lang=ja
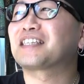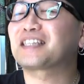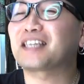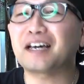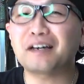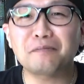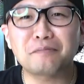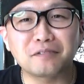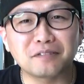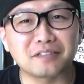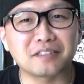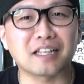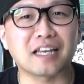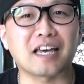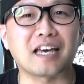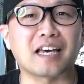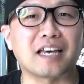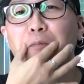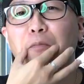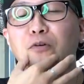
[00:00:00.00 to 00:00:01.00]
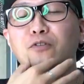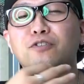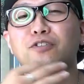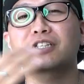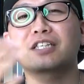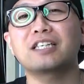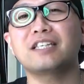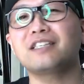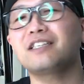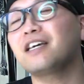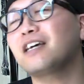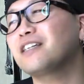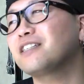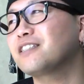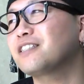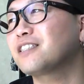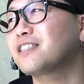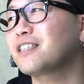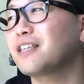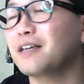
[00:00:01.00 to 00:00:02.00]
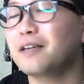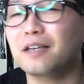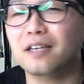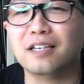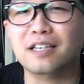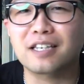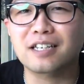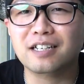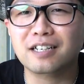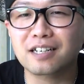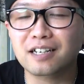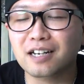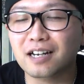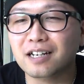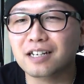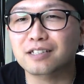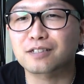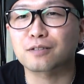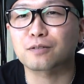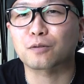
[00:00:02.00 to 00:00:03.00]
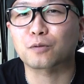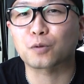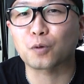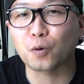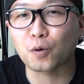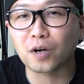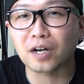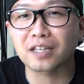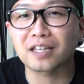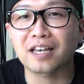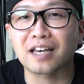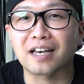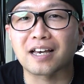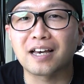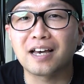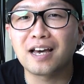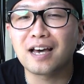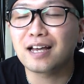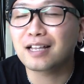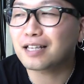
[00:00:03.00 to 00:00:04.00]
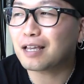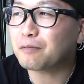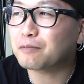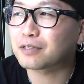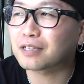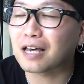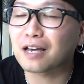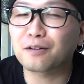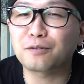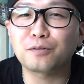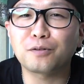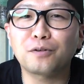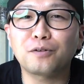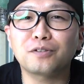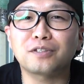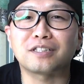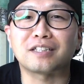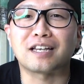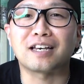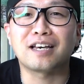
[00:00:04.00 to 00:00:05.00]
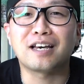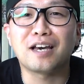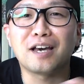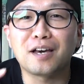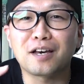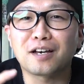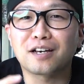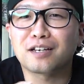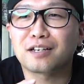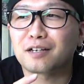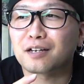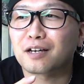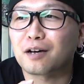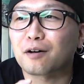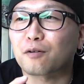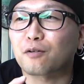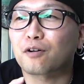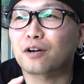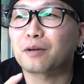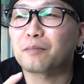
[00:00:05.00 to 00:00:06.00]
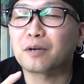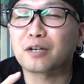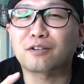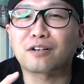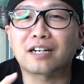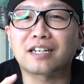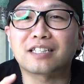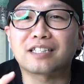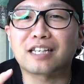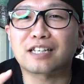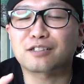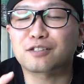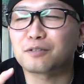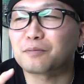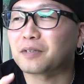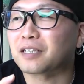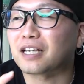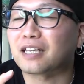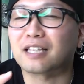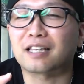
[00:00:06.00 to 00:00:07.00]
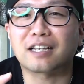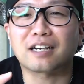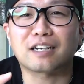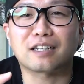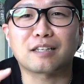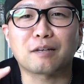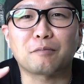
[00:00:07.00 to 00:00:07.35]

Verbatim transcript: 多分ね、僕禁煙していっかげつの動画で、多分最後の方にね、あ、これメルカリに出すみたいな、なんか